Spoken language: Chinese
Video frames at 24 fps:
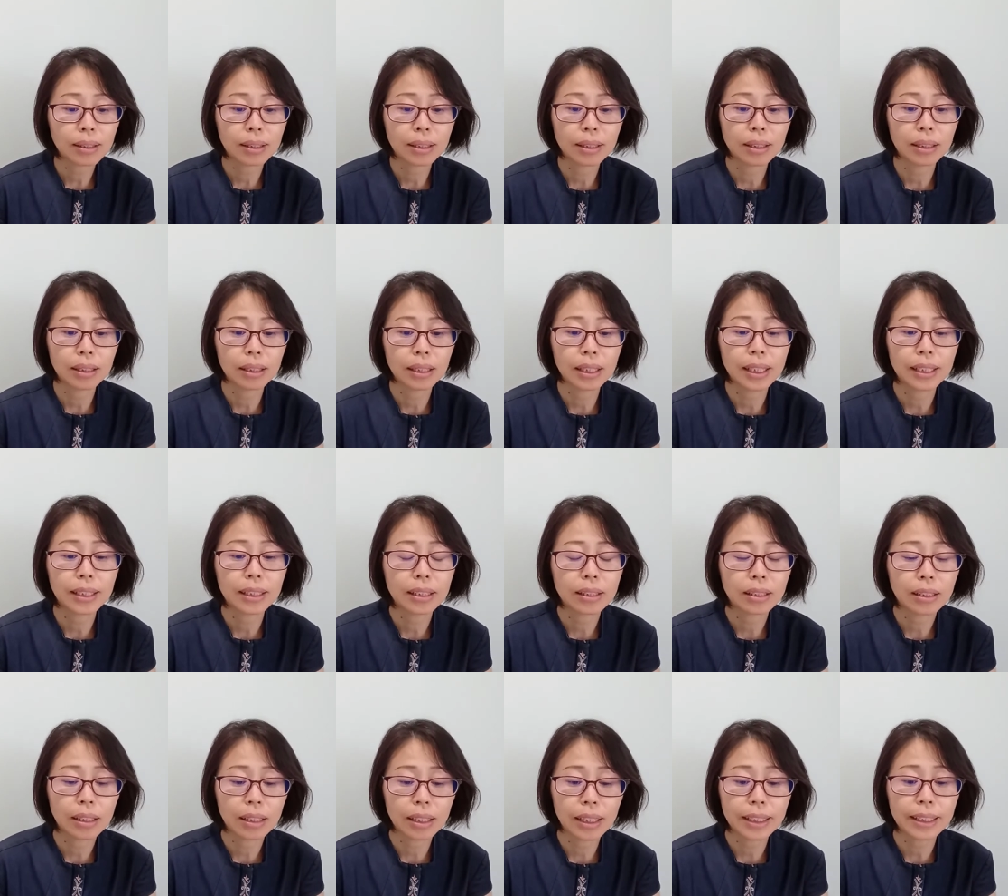呃，李
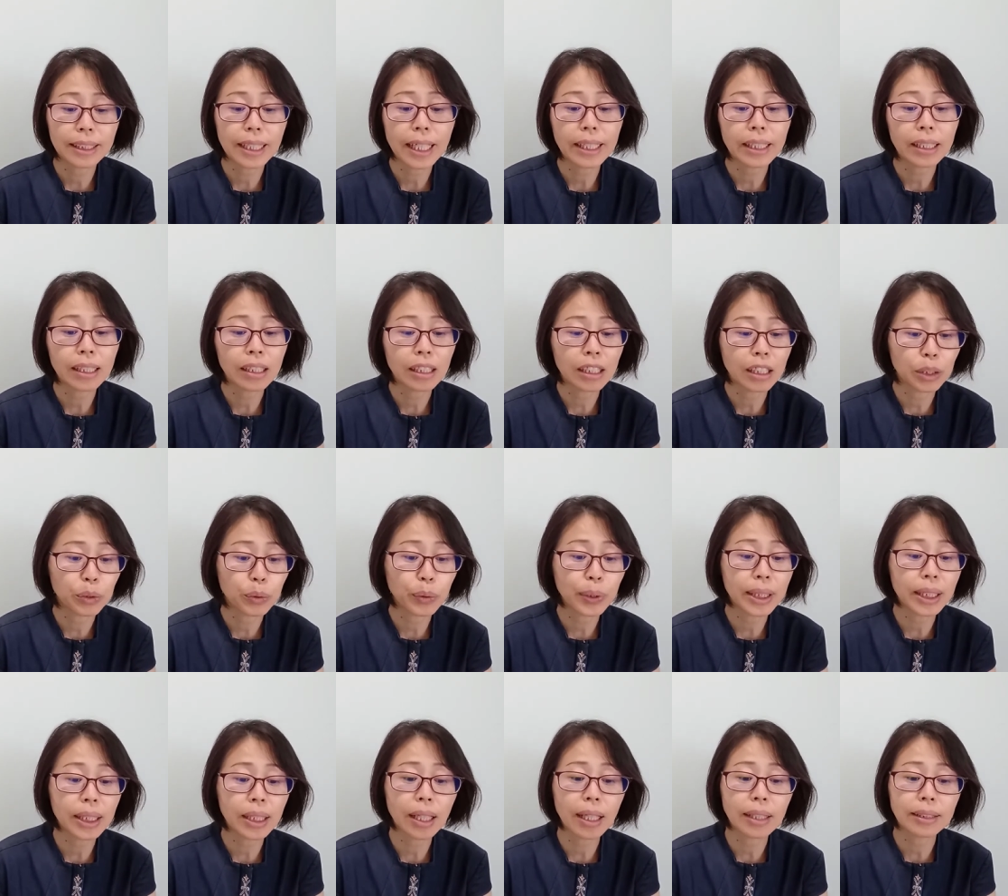的李在英、李多
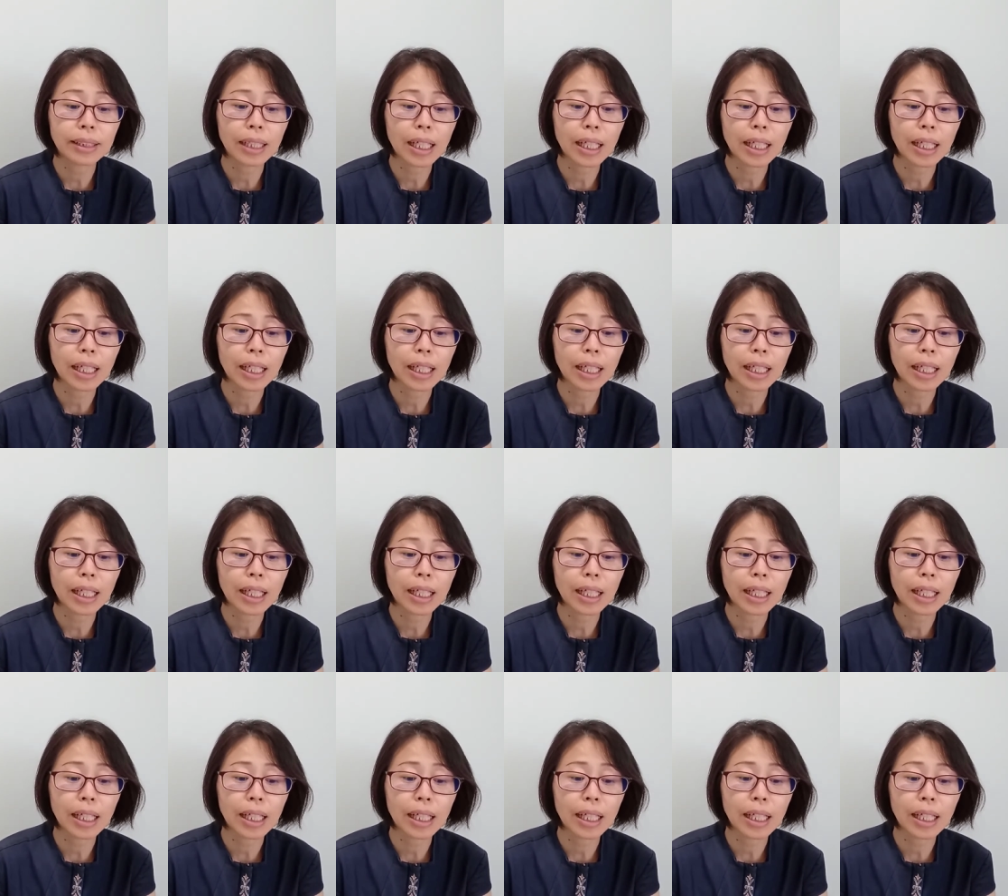英啊，